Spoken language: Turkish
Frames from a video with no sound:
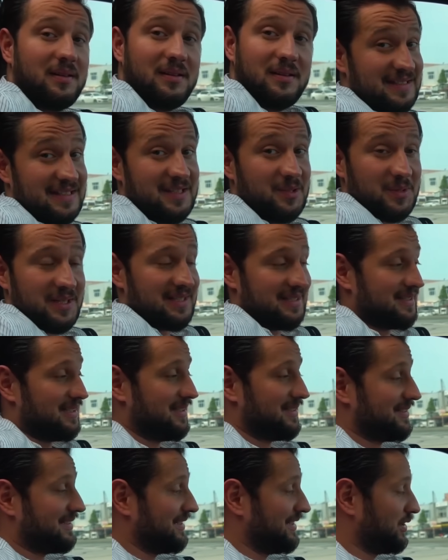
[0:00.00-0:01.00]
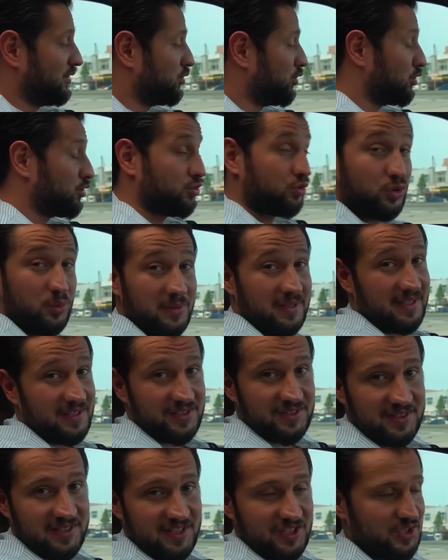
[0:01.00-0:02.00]
Eski Mercedes'lerin kokusu bile
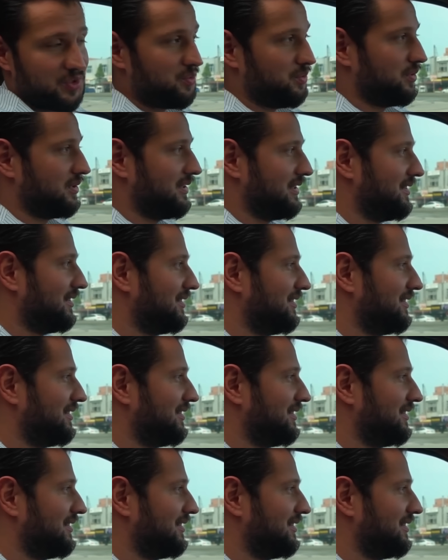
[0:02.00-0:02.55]
hiç değişmiyor.